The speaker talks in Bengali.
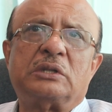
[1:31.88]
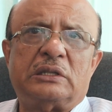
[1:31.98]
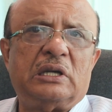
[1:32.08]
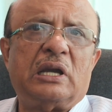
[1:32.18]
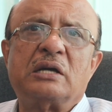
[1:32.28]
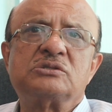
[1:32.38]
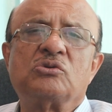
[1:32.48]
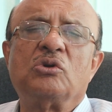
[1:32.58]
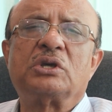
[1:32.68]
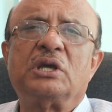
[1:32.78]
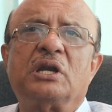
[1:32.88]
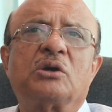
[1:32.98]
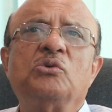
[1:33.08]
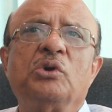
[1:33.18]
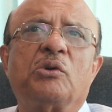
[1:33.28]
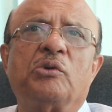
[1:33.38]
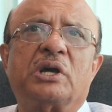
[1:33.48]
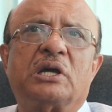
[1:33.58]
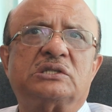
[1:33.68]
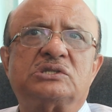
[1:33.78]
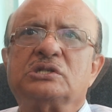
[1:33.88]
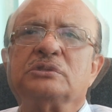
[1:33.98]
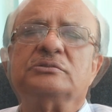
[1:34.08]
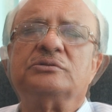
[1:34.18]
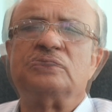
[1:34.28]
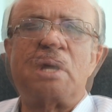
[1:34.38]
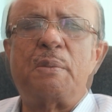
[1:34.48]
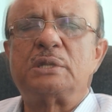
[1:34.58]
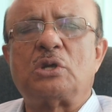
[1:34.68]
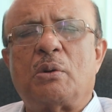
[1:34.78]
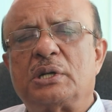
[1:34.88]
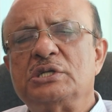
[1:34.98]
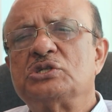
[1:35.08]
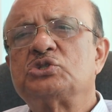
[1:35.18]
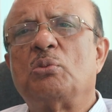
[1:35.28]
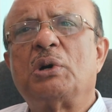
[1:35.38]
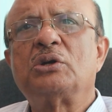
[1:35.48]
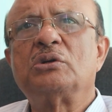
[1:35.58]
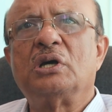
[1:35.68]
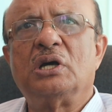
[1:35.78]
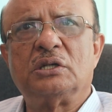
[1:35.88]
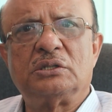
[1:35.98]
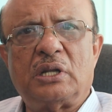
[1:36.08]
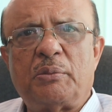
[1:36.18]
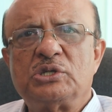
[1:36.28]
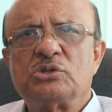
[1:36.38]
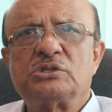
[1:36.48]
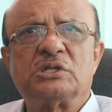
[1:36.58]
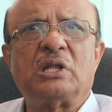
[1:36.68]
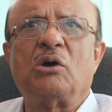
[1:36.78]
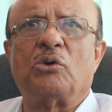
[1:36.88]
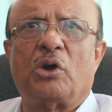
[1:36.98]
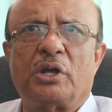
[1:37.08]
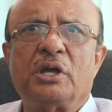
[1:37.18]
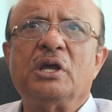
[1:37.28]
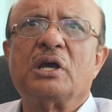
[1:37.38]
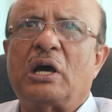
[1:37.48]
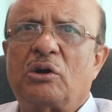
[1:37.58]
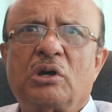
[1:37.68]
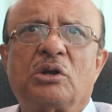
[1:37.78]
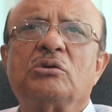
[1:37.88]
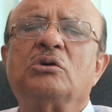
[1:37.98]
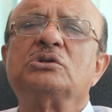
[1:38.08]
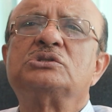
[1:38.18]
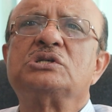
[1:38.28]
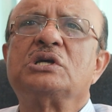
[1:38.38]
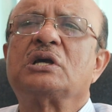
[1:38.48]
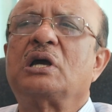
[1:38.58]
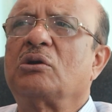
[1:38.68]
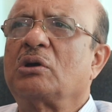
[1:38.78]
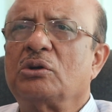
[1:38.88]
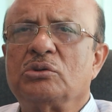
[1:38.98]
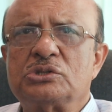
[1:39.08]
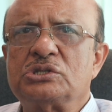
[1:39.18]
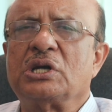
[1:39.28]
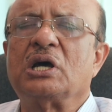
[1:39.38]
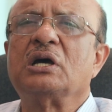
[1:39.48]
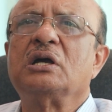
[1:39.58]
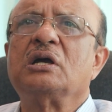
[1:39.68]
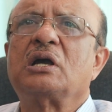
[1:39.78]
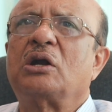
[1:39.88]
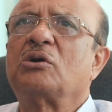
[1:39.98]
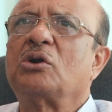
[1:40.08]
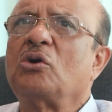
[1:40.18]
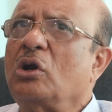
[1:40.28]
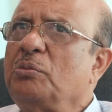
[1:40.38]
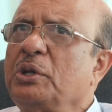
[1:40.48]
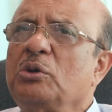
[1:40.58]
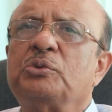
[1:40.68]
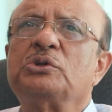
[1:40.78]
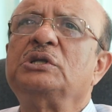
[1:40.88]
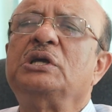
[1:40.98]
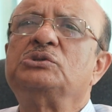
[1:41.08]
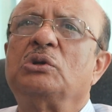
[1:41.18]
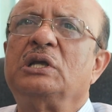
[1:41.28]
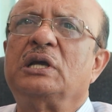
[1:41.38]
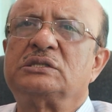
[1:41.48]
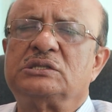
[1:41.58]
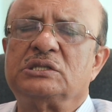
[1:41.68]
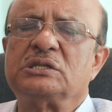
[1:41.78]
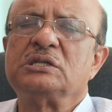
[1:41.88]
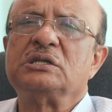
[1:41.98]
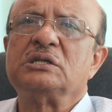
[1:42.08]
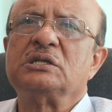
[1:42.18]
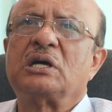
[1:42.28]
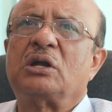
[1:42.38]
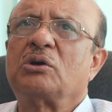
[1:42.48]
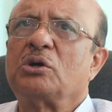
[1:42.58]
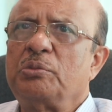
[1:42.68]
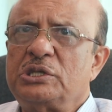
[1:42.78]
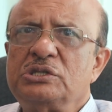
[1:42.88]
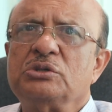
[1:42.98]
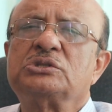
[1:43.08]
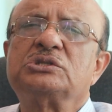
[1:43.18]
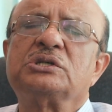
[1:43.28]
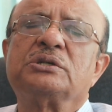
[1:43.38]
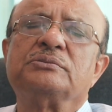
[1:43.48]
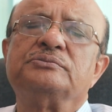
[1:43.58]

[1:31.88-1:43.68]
তাদের লাংসগুলোকে এরা কুড়ে করে খাচ্ছে তো আবার সবারই যে সমান ড্যামেজ হচ্ছে তাও নয় কারো কারো হচ্ছে কারো কারো হচ্ছে না কারো কারো অল্পের উপর দিয়েই চলে যাচ্ছে কারো কারো বেশি হচ্ছে